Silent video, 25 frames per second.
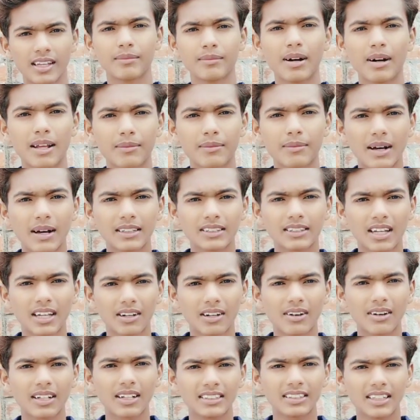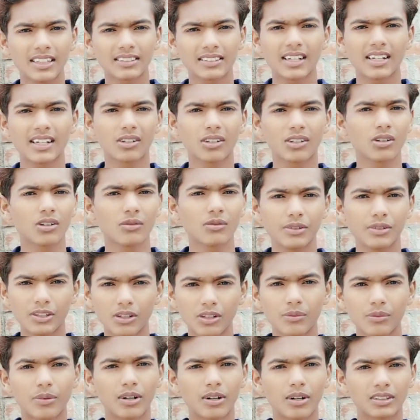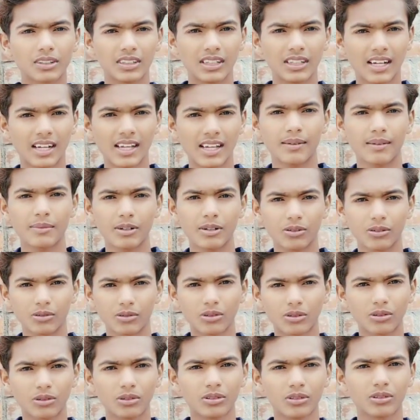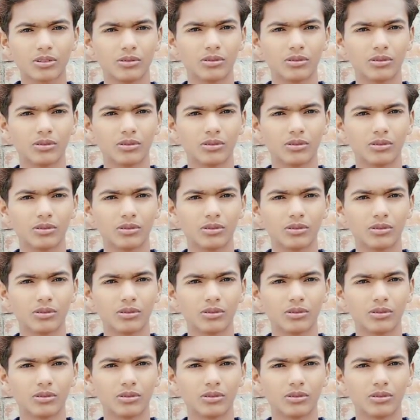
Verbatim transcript: एक बार बात करवा दिया जाए क्योंकि वीडियो बहुत दिखाया मैं उनको